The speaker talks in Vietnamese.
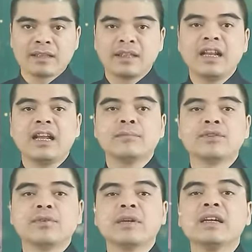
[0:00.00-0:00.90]
thì đây là
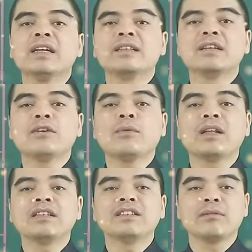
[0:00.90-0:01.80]
một trong nghi thức
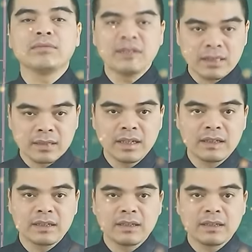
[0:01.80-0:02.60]
quan trọng nhất định